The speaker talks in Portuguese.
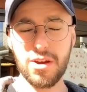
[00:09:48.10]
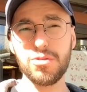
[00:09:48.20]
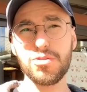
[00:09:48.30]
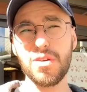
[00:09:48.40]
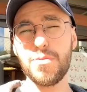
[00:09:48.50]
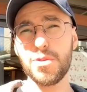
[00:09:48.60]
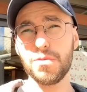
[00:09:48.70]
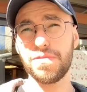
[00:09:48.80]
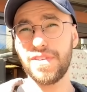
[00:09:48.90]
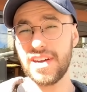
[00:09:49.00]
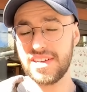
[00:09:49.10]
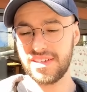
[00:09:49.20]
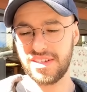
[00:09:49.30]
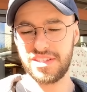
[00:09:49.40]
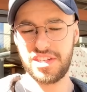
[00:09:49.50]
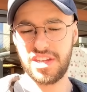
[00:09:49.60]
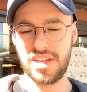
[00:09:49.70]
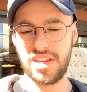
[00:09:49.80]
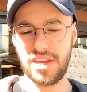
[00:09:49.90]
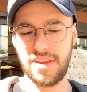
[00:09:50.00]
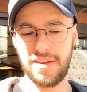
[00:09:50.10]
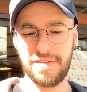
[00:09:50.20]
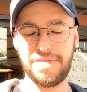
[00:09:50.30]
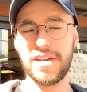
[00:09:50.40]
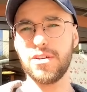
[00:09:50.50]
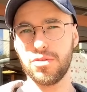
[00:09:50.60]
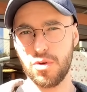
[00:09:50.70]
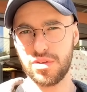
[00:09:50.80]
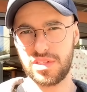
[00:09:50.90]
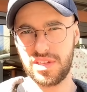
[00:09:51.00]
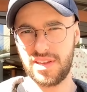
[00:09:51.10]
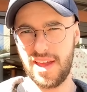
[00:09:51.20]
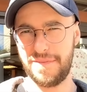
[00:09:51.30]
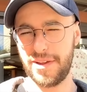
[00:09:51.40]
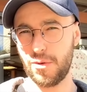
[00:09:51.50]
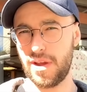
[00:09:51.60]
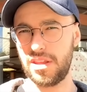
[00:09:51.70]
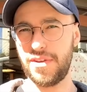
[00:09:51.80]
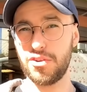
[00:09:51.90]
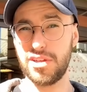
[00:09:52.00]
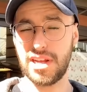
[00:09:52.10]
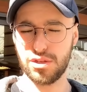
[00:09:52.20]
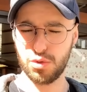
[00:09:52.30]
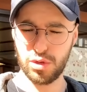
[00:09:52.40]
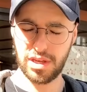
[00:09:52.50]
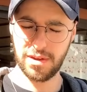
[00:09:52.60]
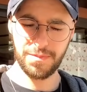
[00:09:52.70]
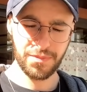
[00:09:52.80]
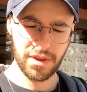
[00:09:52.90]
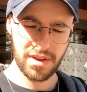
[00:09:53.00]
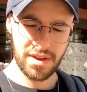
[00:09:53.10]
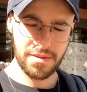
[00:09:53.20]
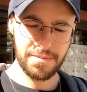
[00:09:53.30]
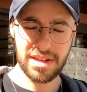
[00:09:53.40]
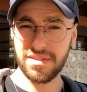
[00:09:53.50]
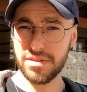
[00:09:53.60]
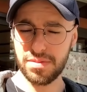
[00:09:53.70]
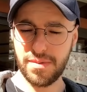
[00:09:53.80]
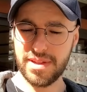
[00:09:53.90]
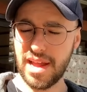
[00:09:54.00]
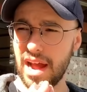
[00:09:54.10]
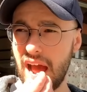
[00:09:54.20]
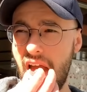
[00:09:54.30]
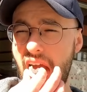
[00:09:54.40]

Eu não sou muito fã de feijão doce. feijão doce, que é feito com aqueles feijões azuki. Mas vamos experimentar.